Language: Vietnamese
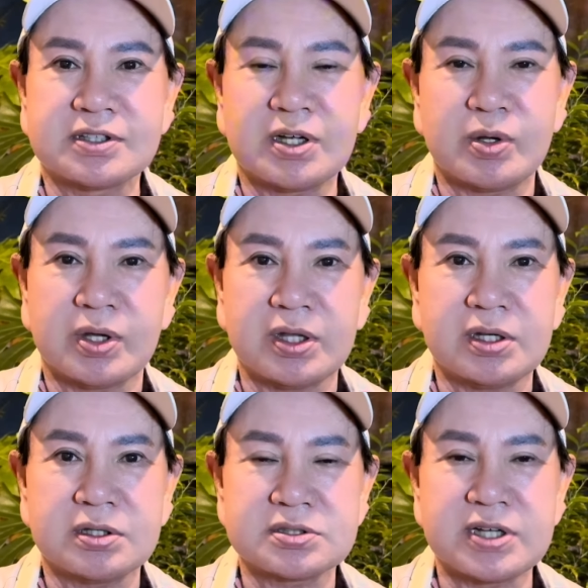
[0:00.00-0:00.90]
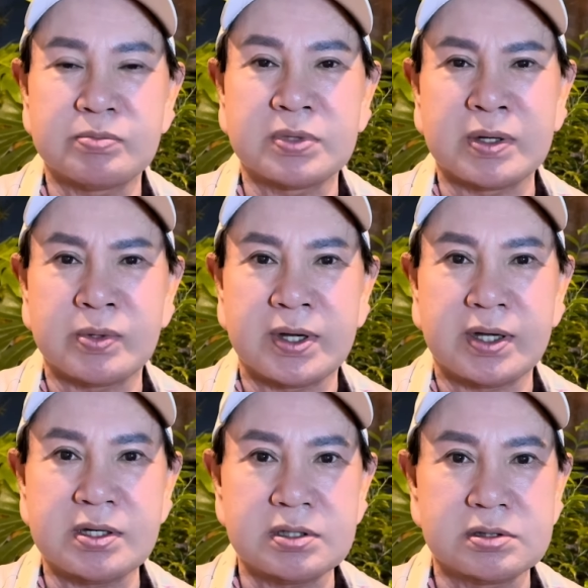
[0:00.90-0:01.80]
rồi cái xong hàng hoàng
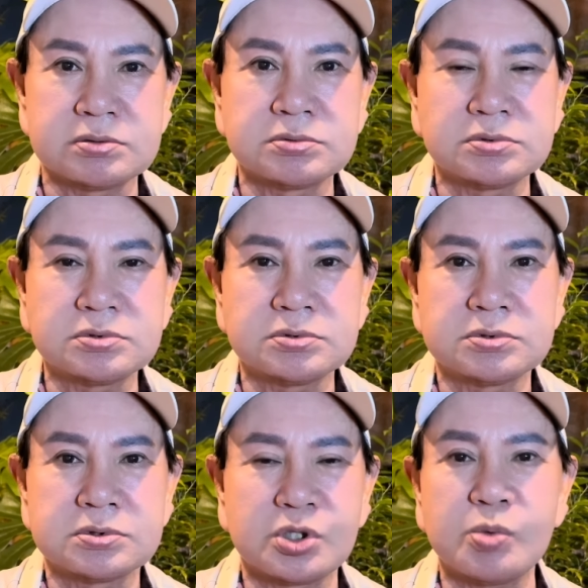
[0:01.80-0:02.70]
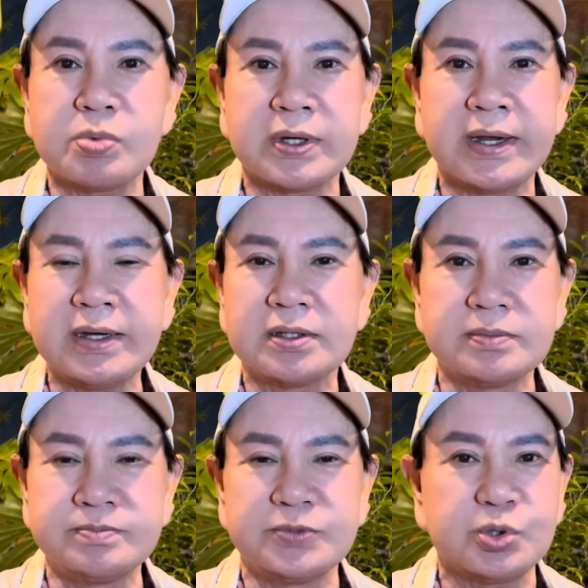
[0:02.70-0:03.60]
nó, nó rút ra
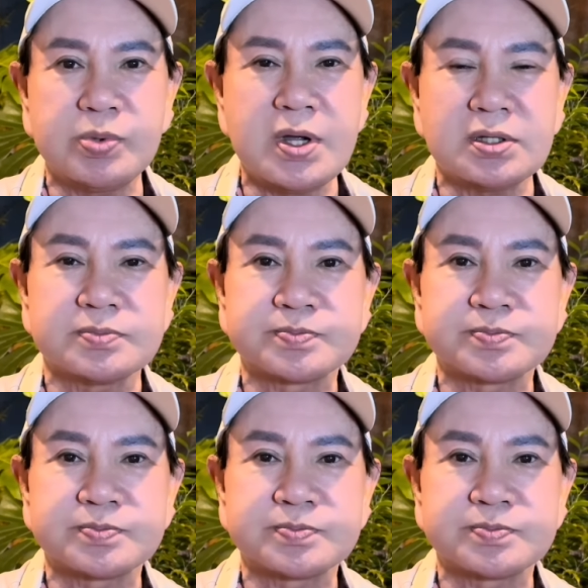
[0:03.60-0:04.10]
nó rút hết